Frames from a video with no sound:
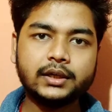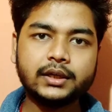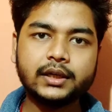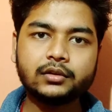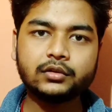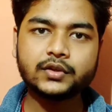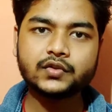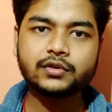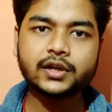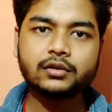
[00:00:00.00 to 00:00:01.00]
ठीक है तो
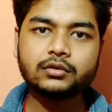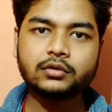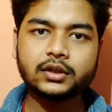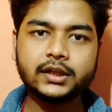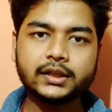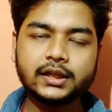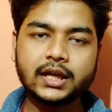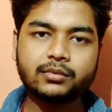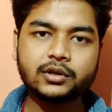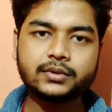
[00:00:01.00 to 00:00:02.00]
स्टूडेंट लोगों के लिए ये
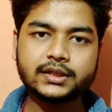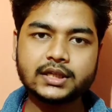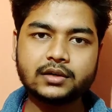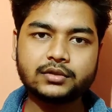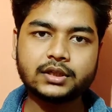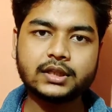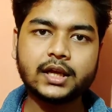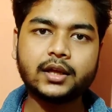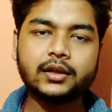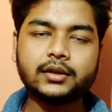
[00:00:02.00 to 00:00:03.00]
लैपटॉप अच्छा हो
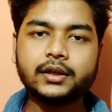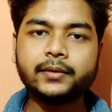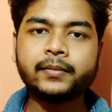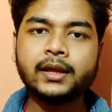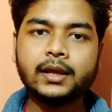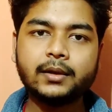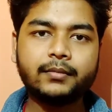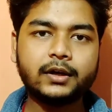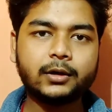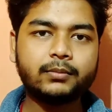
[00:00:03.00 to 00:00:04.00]
सकता है ठीक है
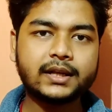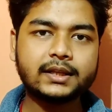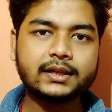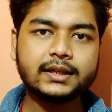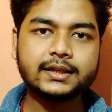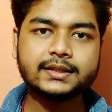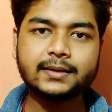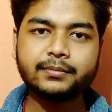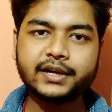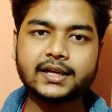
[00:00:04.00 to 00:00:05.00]
अब बात करते हैं
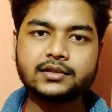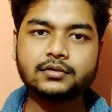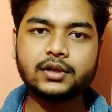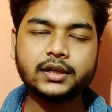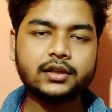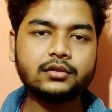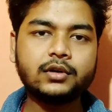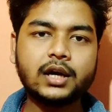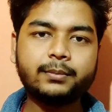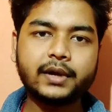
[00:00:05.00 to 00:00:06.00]
इसके प्राइस को लेकर तो
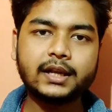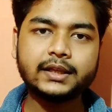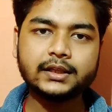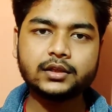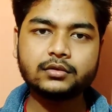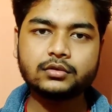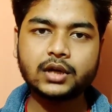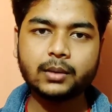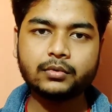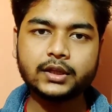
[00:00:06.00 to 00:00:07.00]
पहले ये दोस्तों
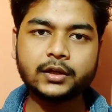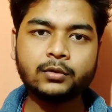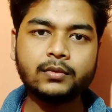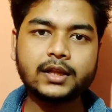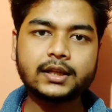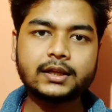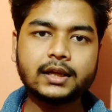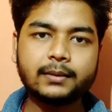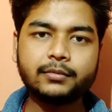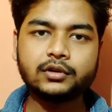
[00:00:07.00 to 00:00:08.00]
आपको देखने को मिलता था
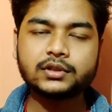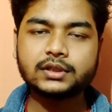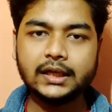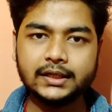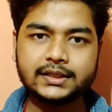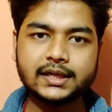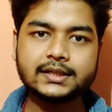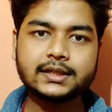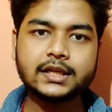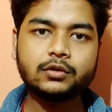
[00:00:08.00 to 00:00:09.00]
अप्रॉक्स
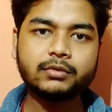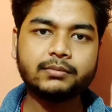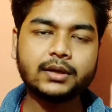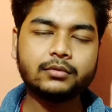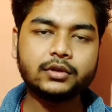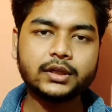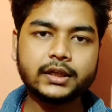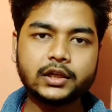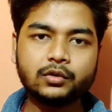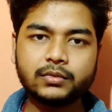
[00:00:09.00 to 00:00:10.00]
चालीस हज़ार रुपये में आपको ये
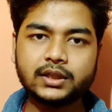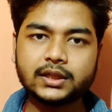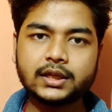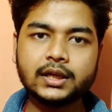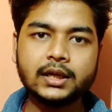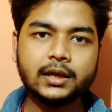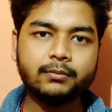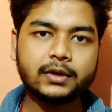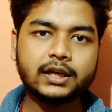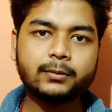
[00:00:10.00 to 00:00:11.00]
देखने को मिलता था
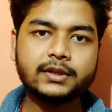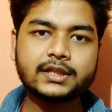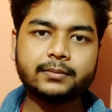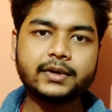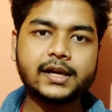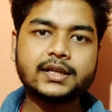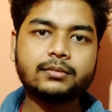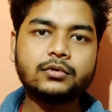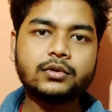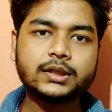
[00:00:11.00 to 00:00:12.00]
बट अभी इसका प्राइस
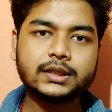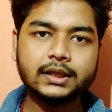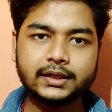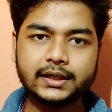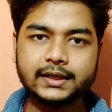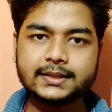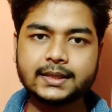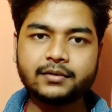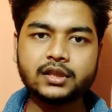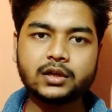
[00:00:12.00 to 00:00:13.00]
आपको थर्टी
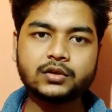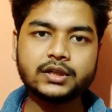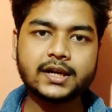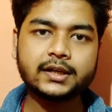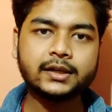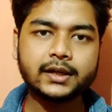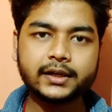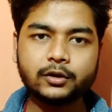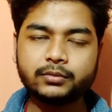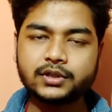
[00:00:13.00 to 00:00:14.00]
सेवन थाउजेंड नाइन हंड्रेड
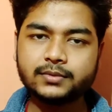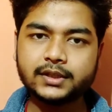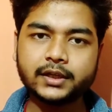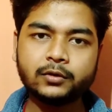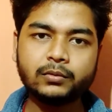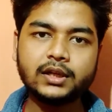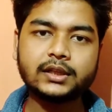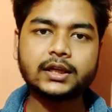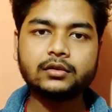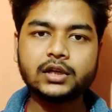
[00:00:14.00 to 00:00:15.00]
नाइन्टी रुपीज़ में देखने को मिल
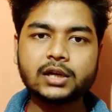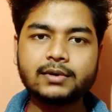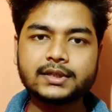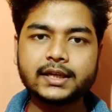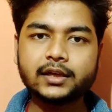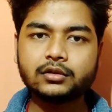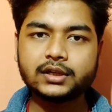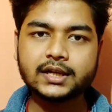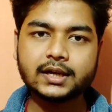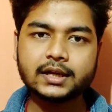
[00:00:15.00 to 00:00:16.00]
जाता है तो लगभग से एक दो
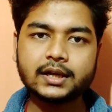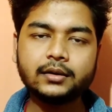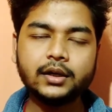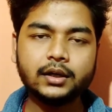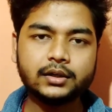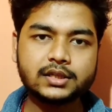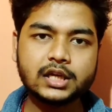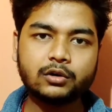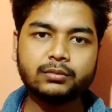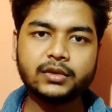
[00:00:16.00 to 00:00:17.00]
हज़ार का यहाँ
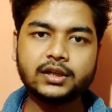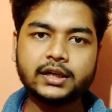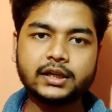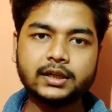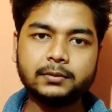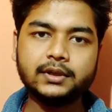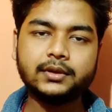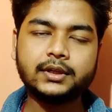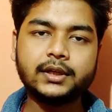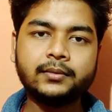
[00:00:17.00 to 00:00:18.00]
डिस्काउंट मिल रहा है अभी
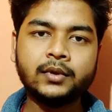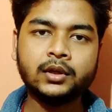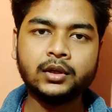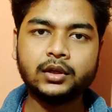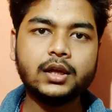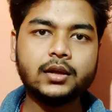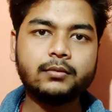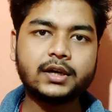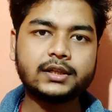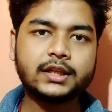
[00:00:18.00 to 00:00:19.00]
ठीक है तो
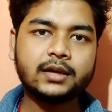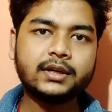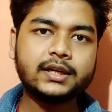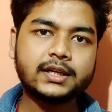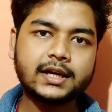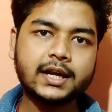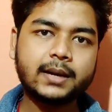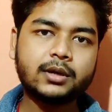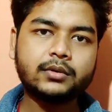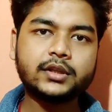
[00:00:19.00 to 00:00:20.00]
बढ़ते हैं हमारे थर्ड
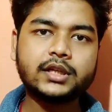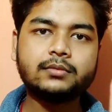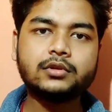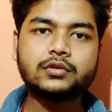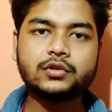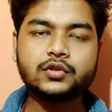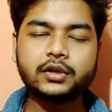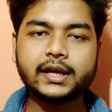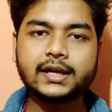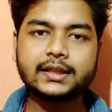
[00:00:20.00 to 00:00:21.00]
लैपटॉप की तरफ दोस्तों जो
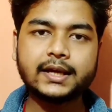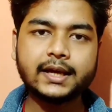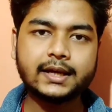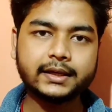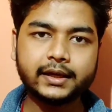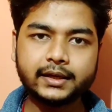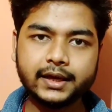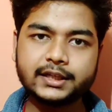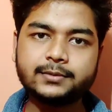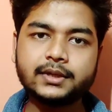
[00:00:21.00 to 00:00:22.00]
कि आता है अगेन
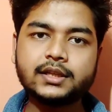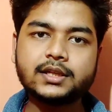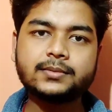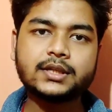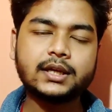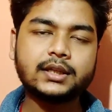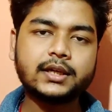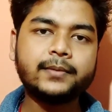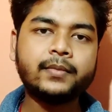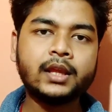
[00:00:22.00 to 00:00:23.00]
एच की तरफ से आता
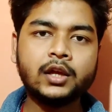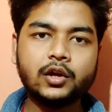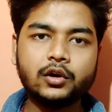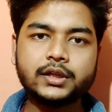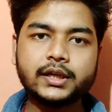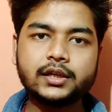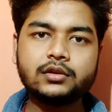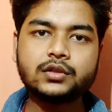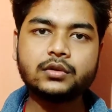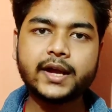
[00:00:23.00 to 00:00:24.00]
है और ये है
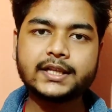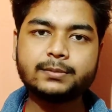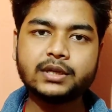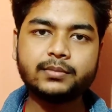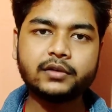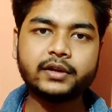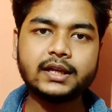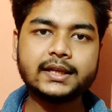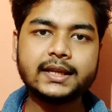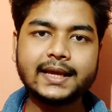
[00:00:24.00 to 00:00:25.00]
दोस्तों एच पी
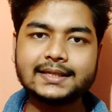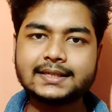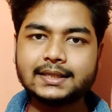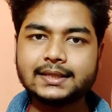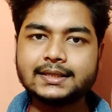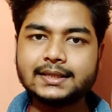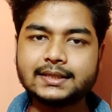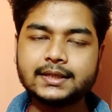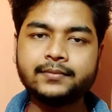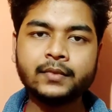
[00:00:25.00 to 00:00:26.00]
पवेलियन एक्स थ्री
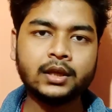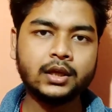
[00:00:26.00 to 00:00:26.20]
सिक्सटी